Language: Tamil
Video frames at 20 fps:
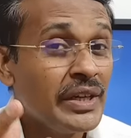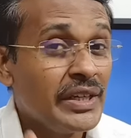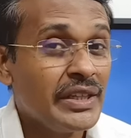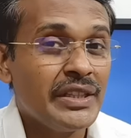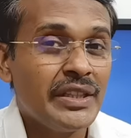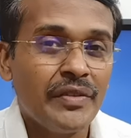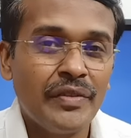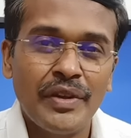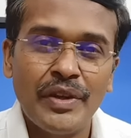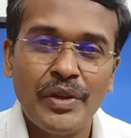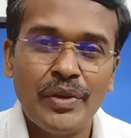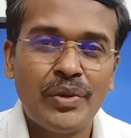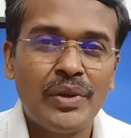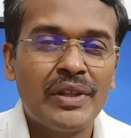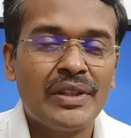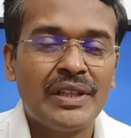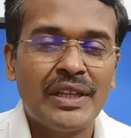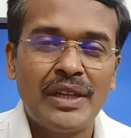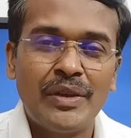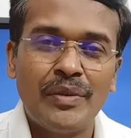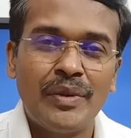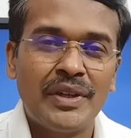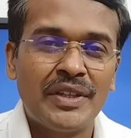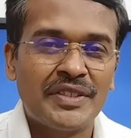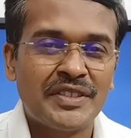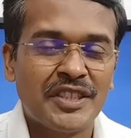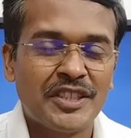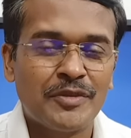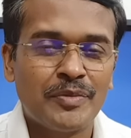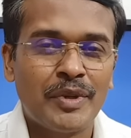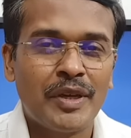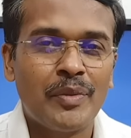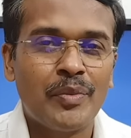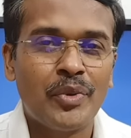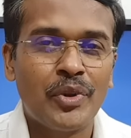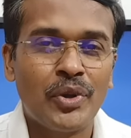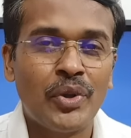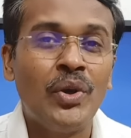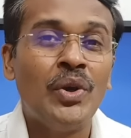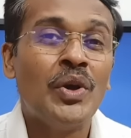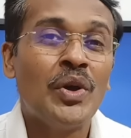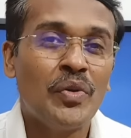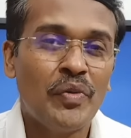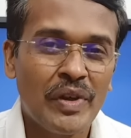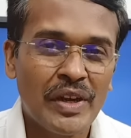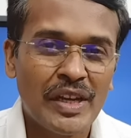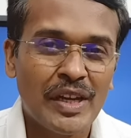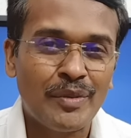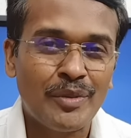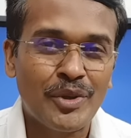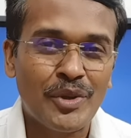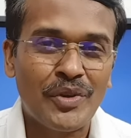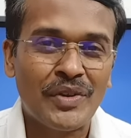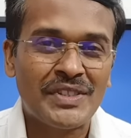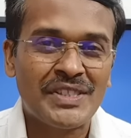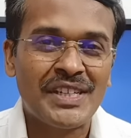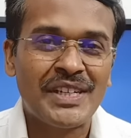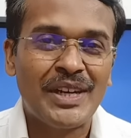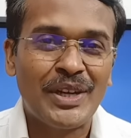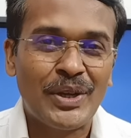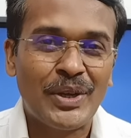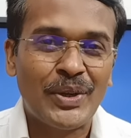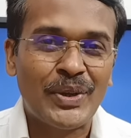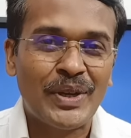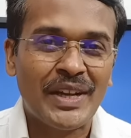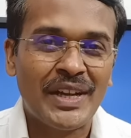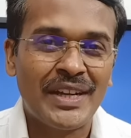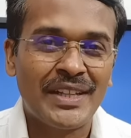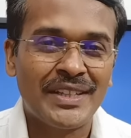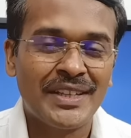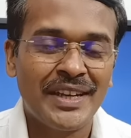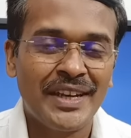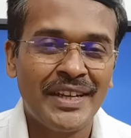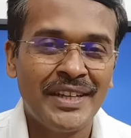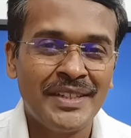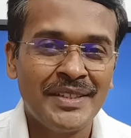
இந்த வீடியோவில் தெளிவாக டிஸ்கஸ் பண்ண போகிறோம் வெல்கம் டு அவர் சேனல் டாக்டர் கார்த்திகேயன்